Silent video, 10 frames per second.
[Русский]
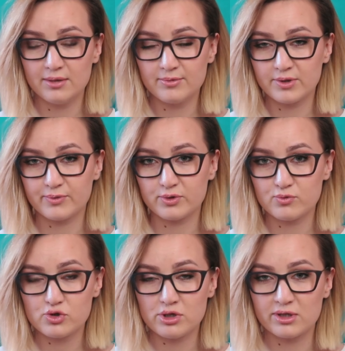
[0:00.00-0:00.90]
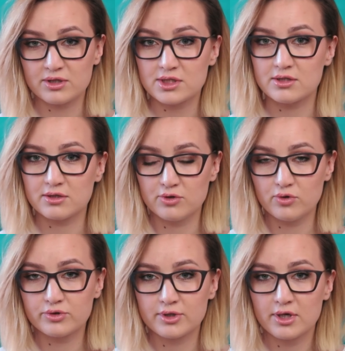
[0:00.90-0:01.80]
именно потому что она
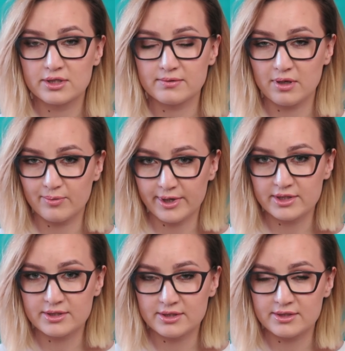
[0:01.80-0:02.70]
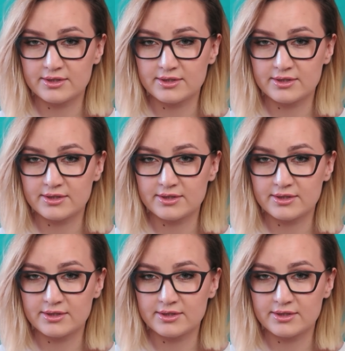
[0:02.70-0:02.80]
создает своеобразный